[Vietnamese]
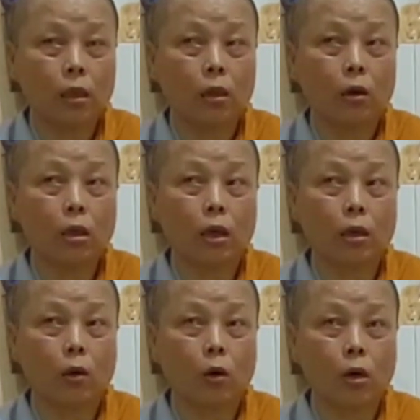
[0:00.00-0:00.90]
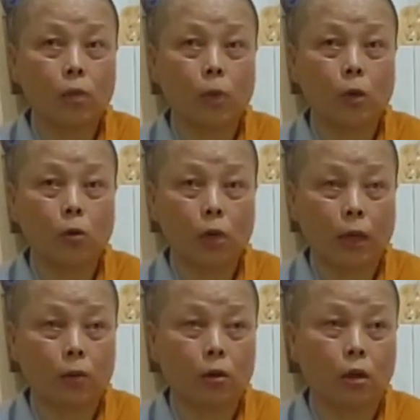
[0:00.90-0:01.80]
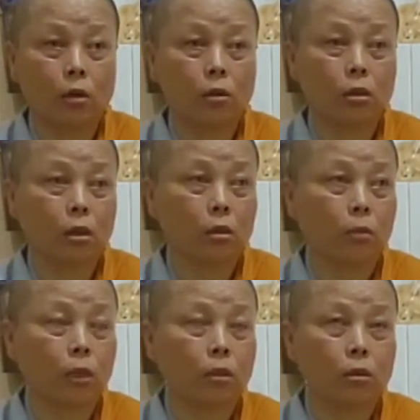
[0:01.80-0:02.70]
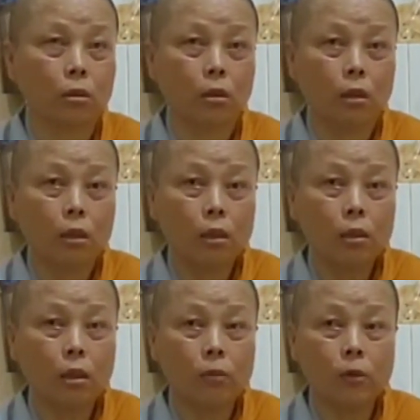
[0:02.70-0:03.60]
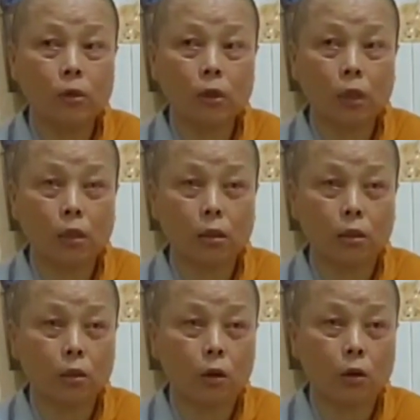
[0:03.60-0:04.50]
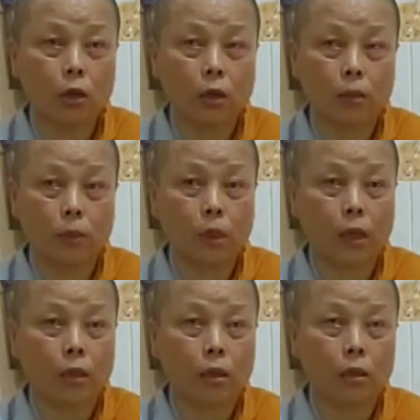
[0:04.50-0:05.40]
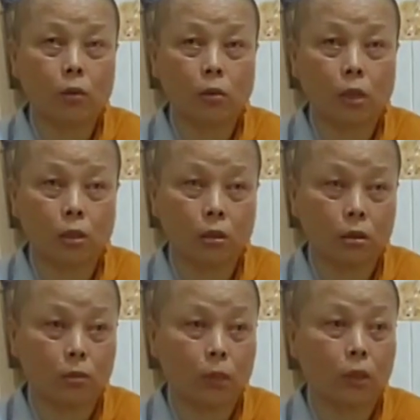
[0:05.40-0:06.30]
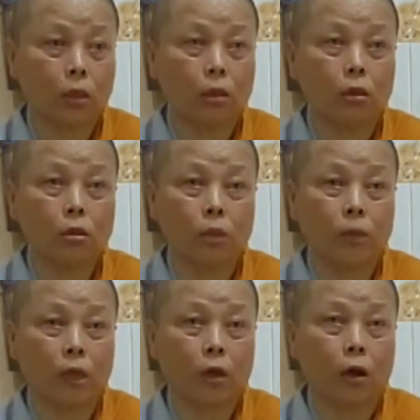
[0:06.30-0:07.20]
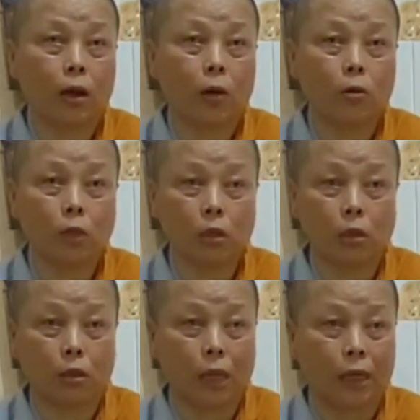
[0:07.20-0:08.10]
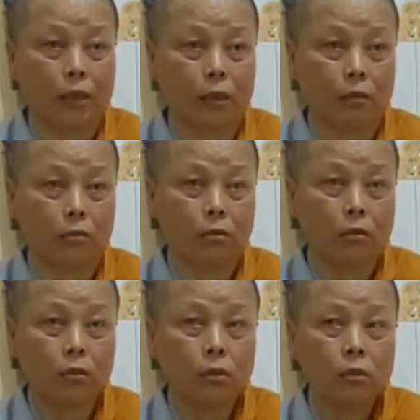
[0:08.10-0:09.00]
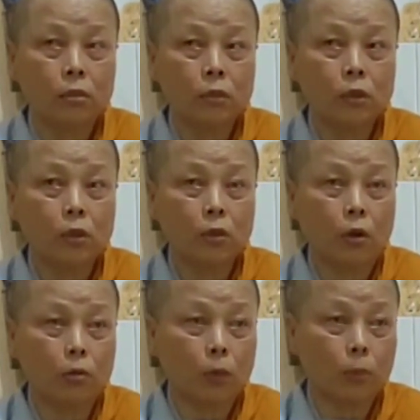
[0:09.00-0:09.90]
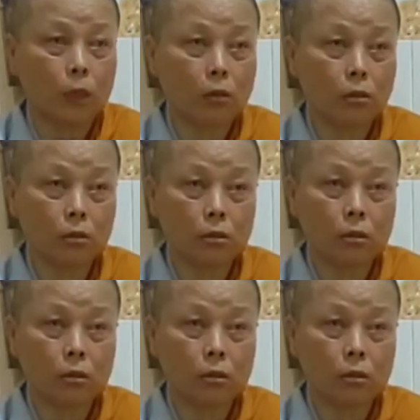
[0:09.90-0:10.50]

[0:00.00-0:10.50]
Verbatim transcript: thôi giờ có cái miễu nào đó, giờ mình địa phương đó rồi đưa vô đó mình để đó cũng được, mình tín ngưỡng thì mình để đó, ở đâu cũng tín ngưỡng à. Dạ. Chứ còn mà mình